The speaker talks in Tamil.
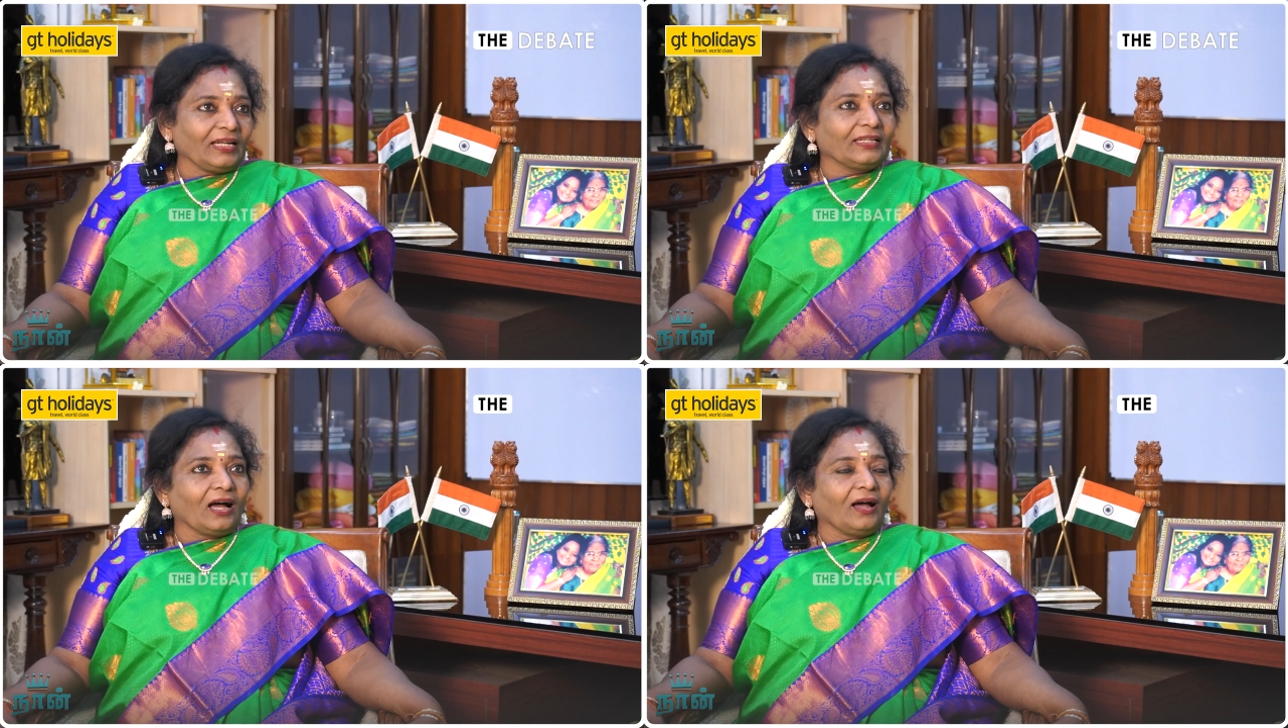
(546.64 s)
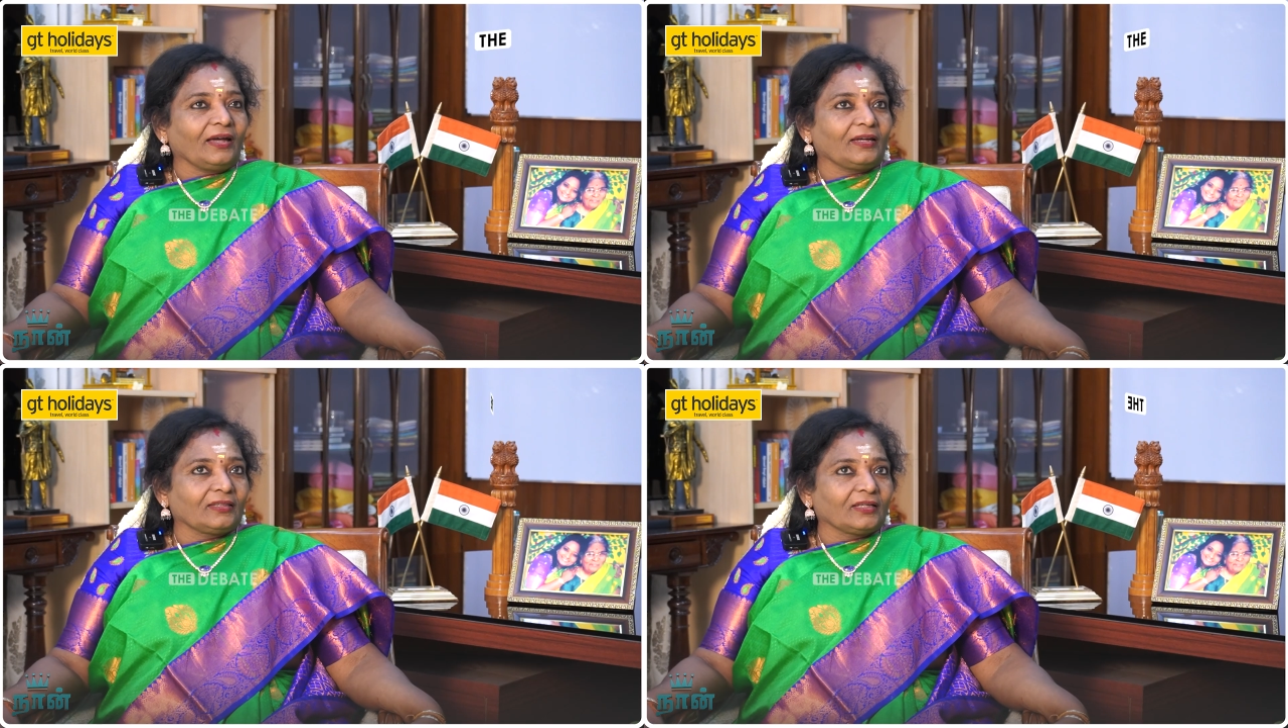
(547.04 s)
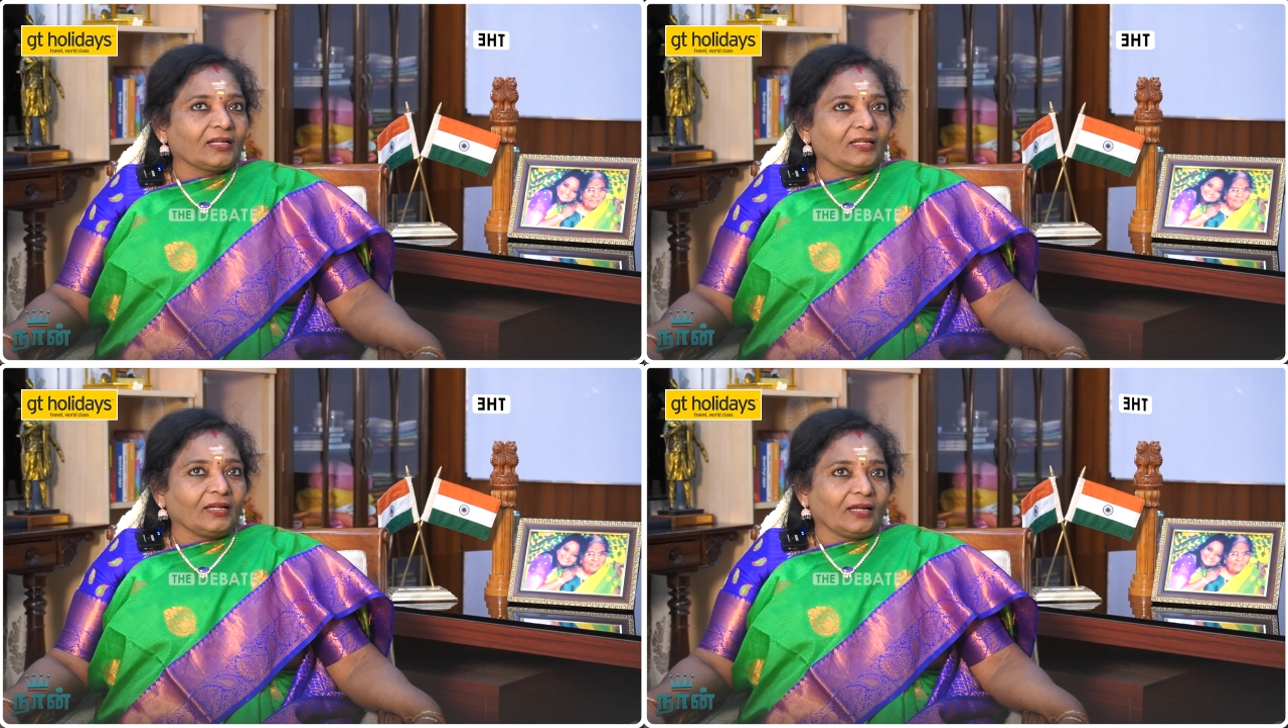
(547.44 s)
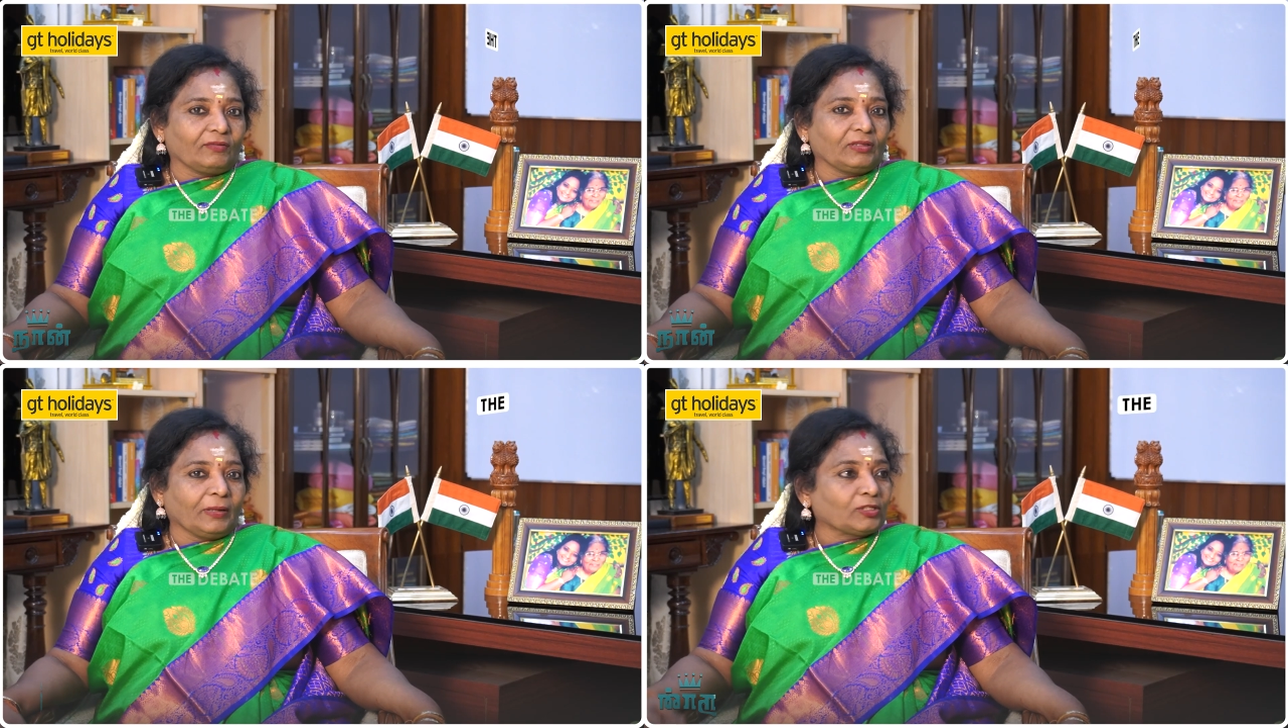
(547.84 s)
இல்ல நான் எதுக்குன்னா
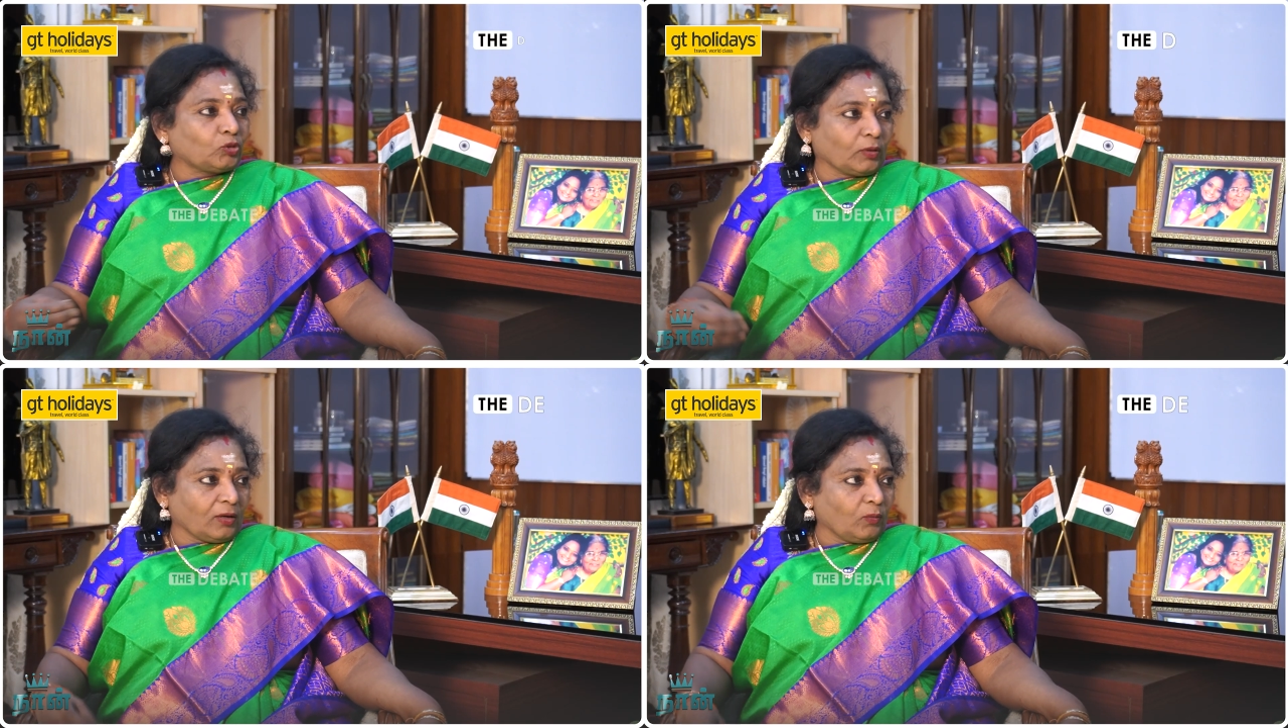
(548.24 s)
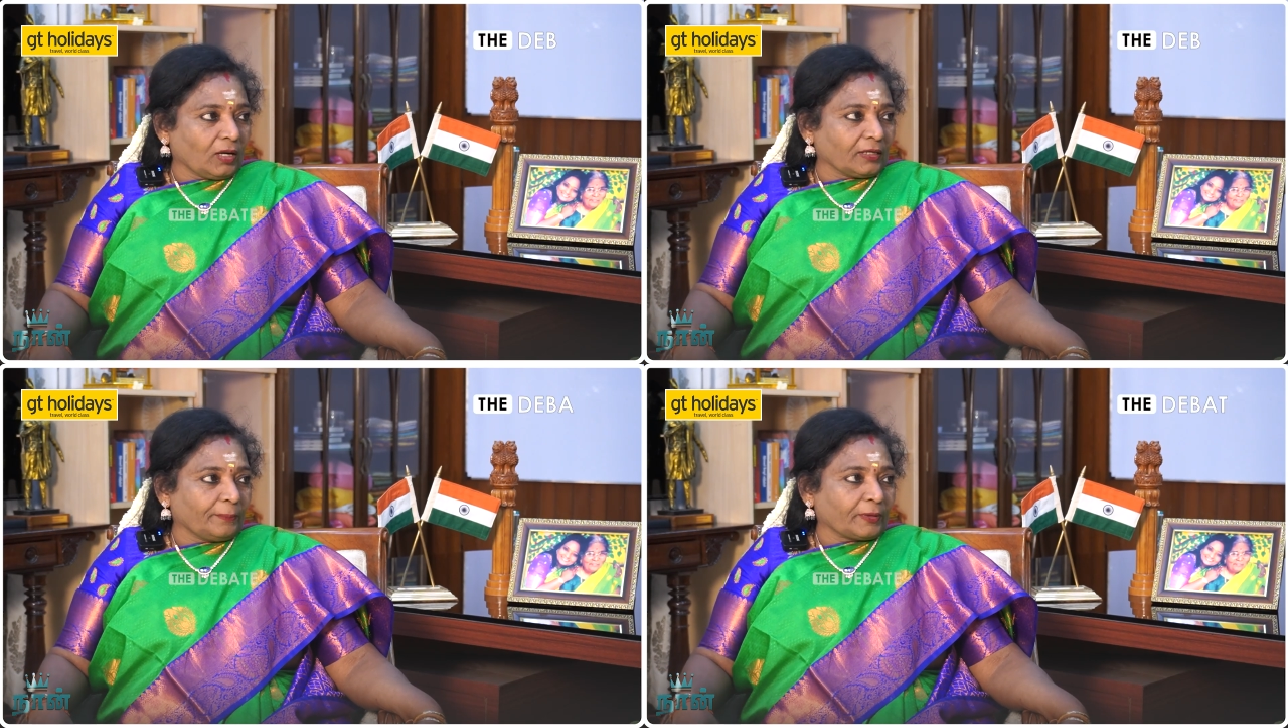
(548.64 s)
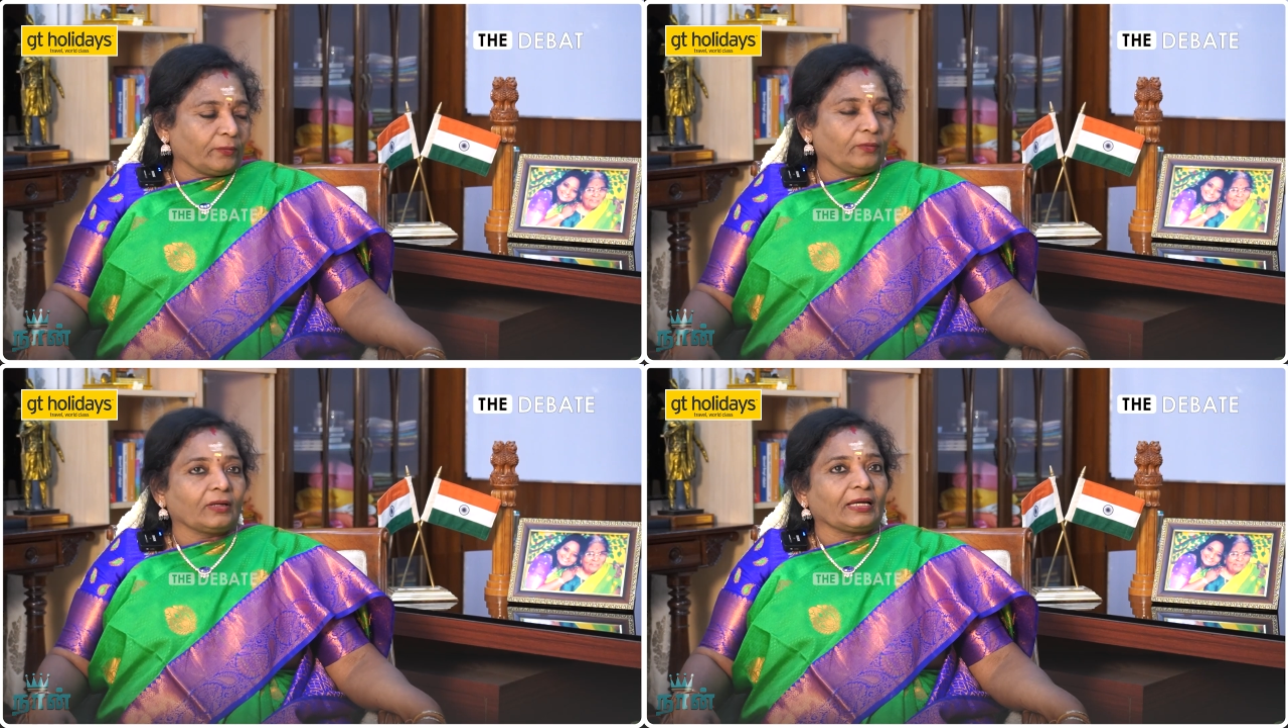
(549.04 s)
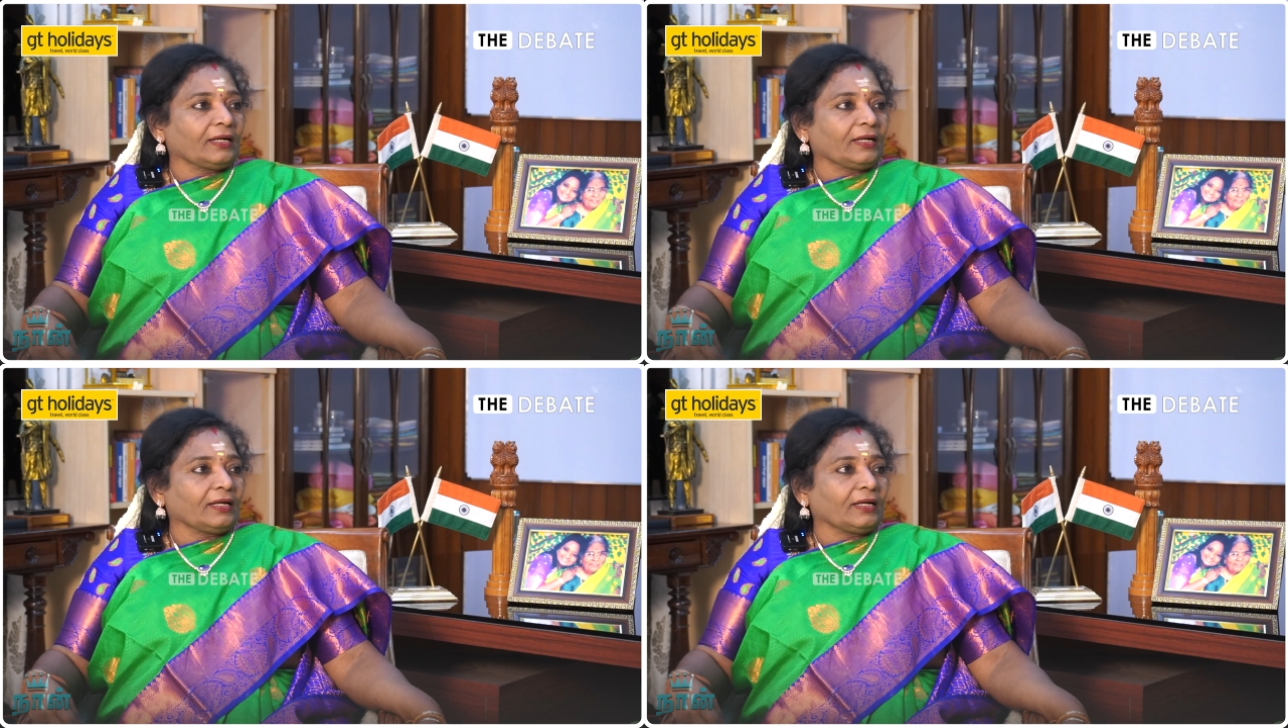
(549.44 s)
நான் வந்து மருத்துவராகவும் ஆனப்புறம்